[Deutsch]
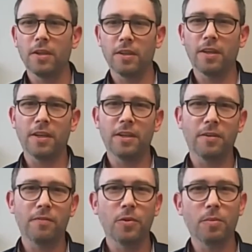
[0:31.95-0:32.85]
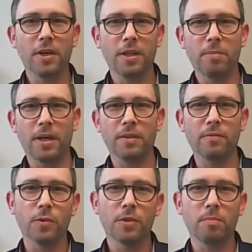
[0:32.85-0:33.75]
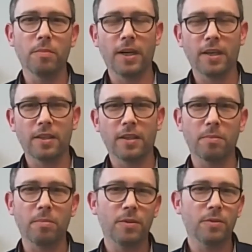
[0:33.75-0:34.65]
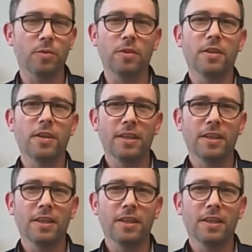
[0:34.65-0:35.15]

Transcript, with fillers: in einer Firma in Baden-Württemberg, Redmann Söhne.